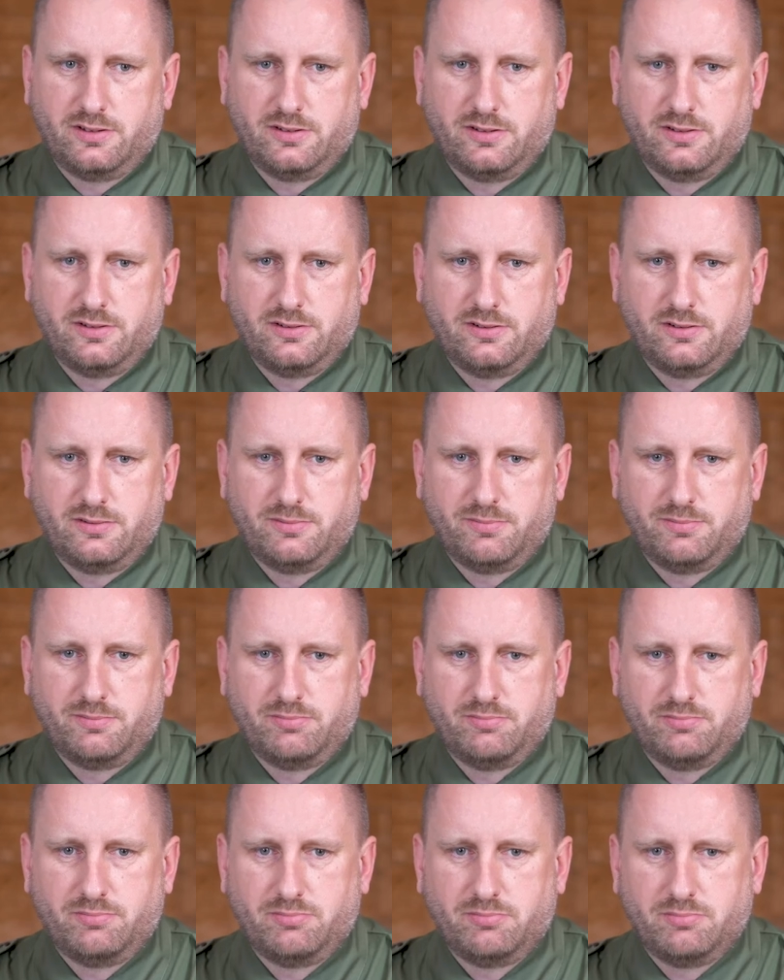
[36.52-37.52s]
e,
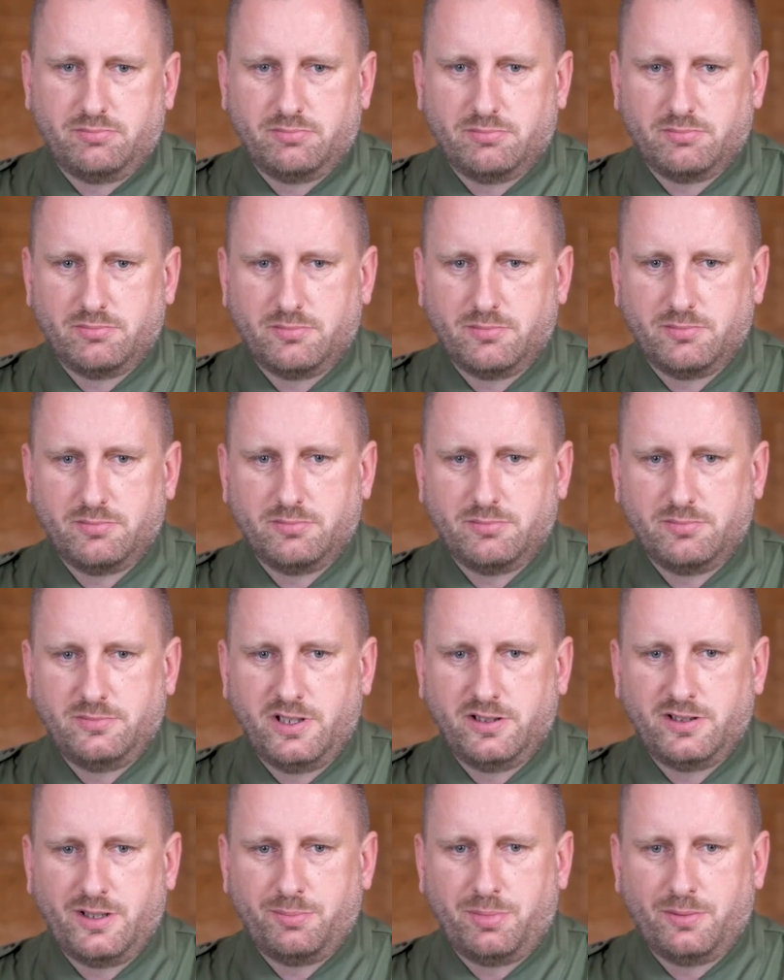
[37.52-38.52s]

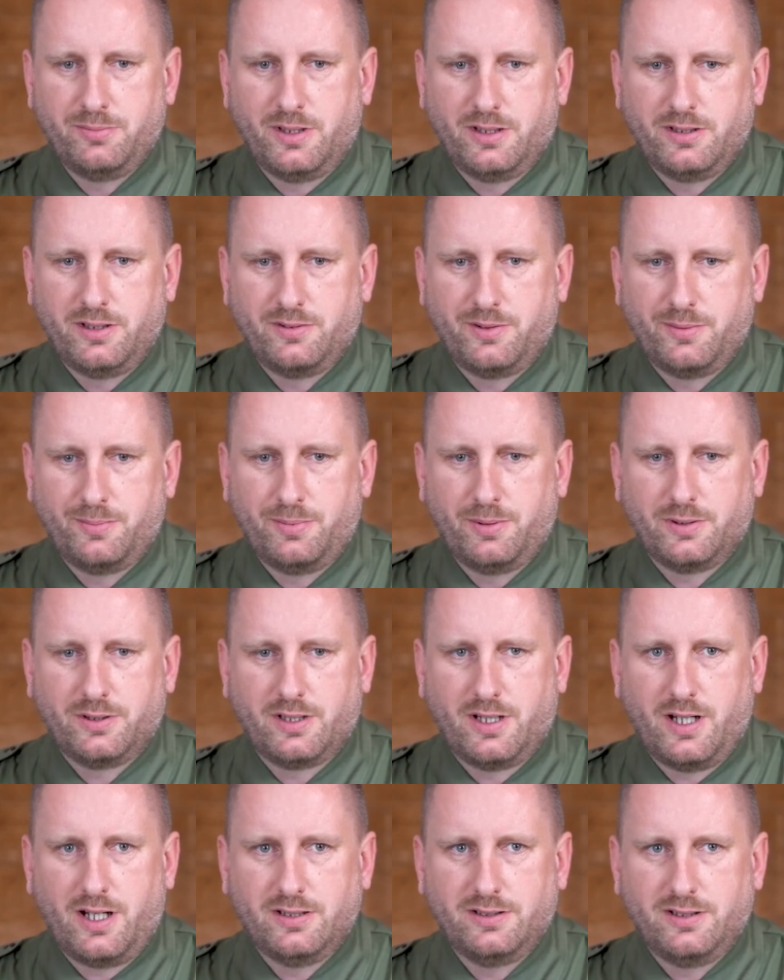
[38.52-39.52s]
niezapomniane
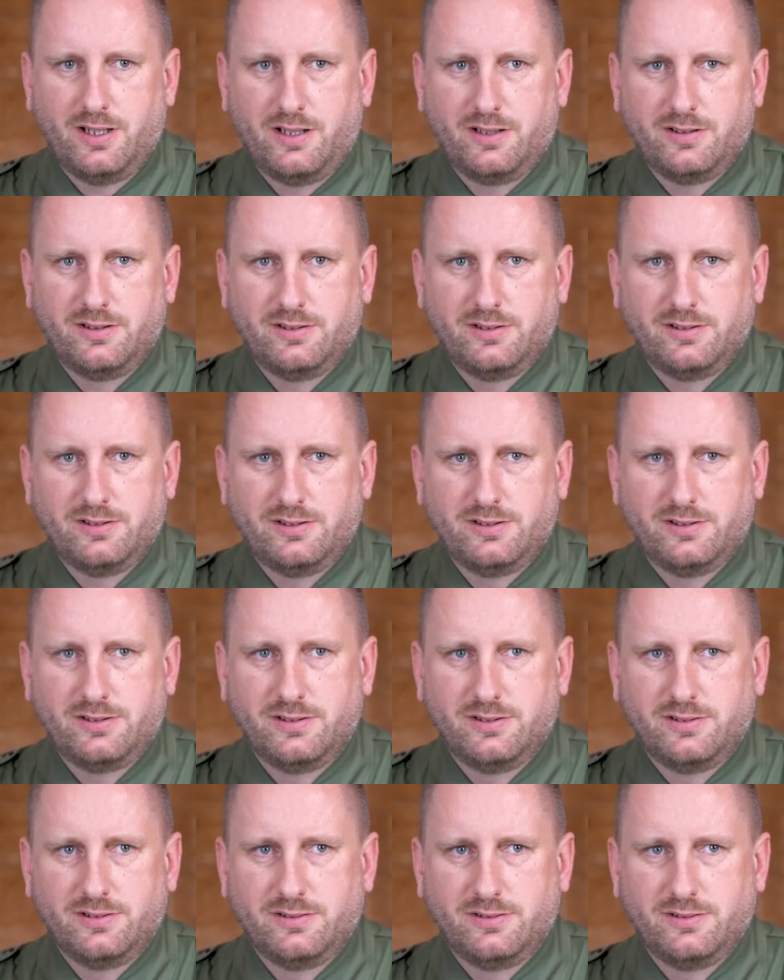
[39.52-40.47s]
spotkania z, z